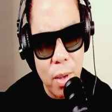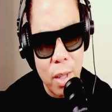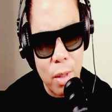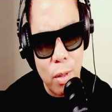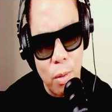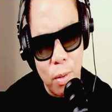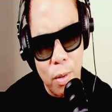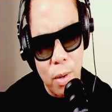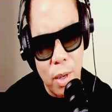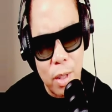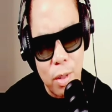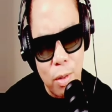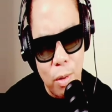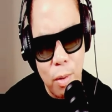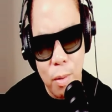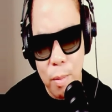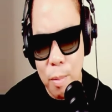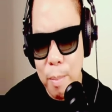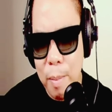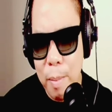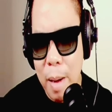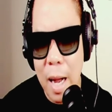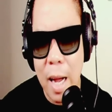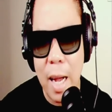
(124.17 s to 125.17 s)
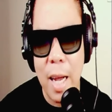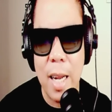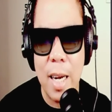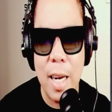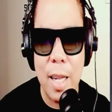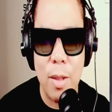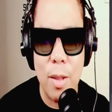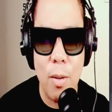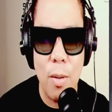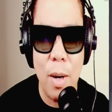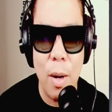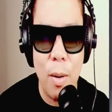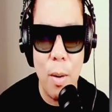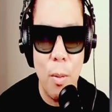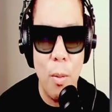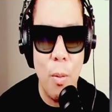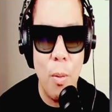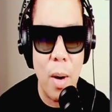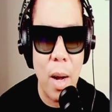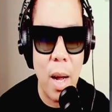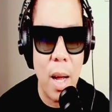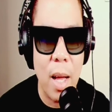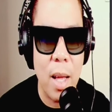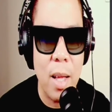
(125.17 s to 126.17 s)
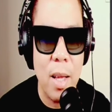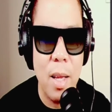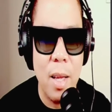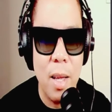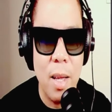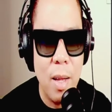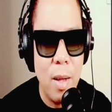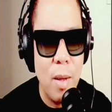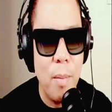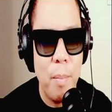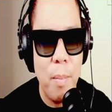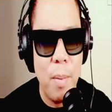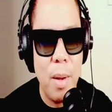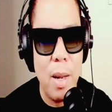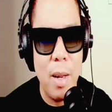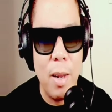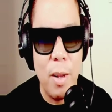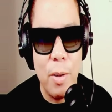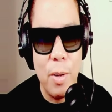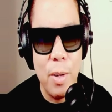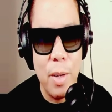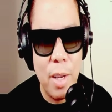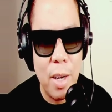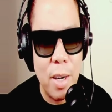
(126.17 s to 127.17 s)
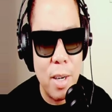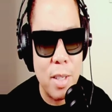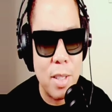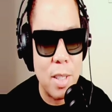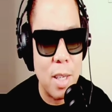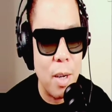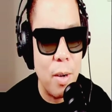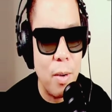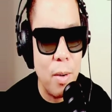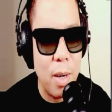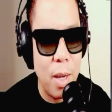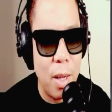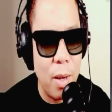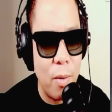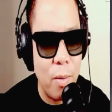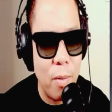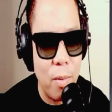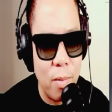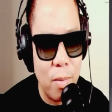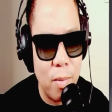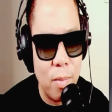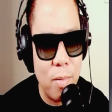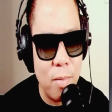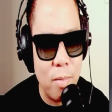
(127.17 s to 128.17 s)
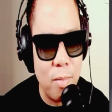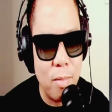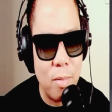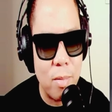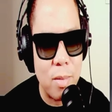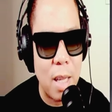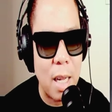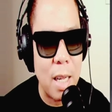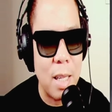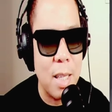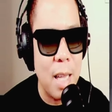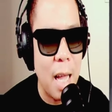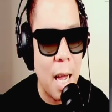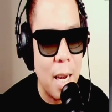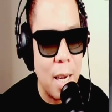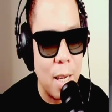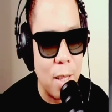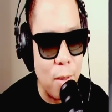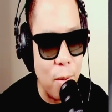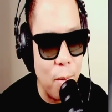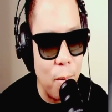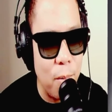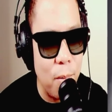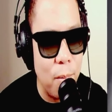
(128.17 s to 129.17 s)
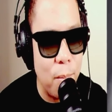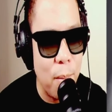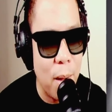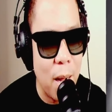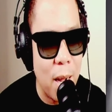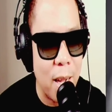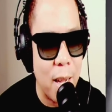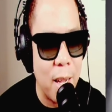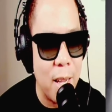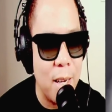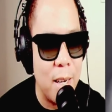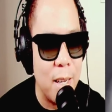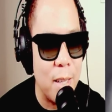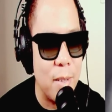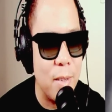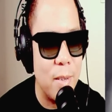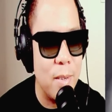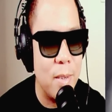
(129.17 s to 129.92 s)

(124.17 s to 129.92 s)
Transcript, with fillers: Itong, itong bagay na to na hukay, million years ago na yung tanda nitong bagay na to.